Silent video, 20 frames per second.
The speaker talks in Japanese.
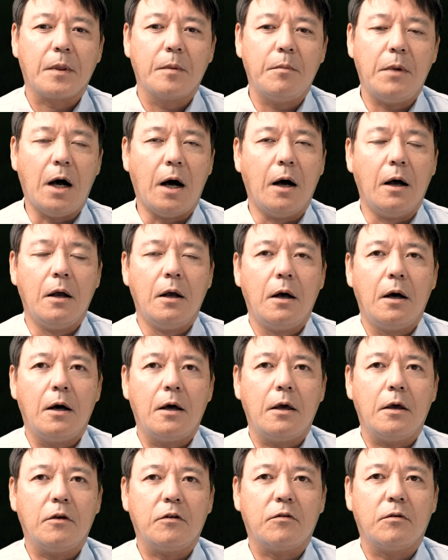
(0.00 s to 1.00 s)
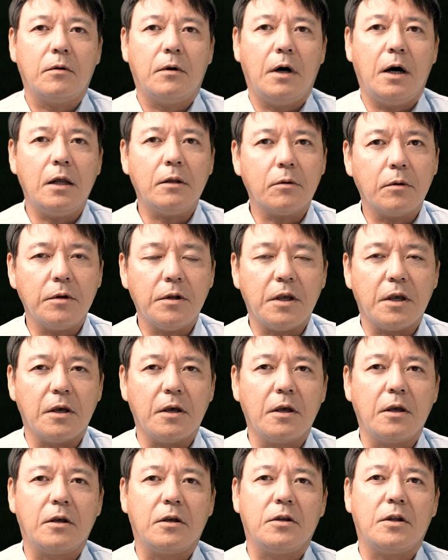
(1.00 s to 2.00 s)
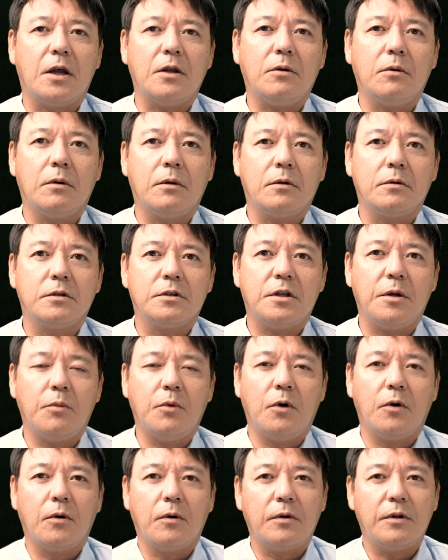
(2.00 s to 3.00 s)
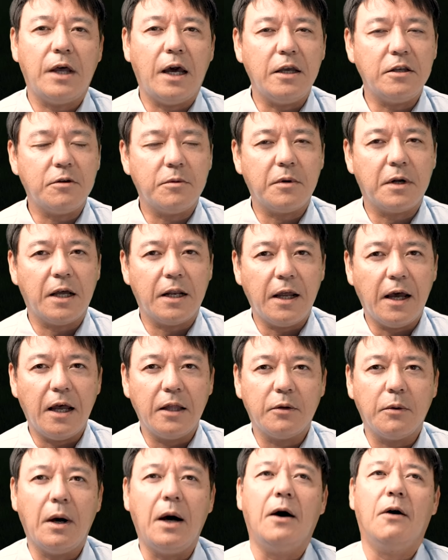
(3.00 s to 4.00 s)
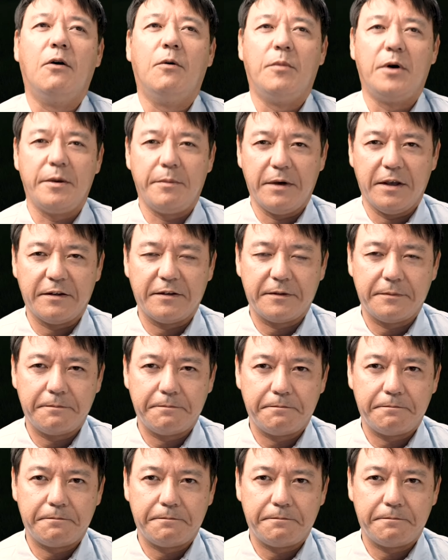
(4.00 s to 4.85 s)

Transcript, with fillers: まあ、えー、その後に機体登録しても大丈夫かなとは思います。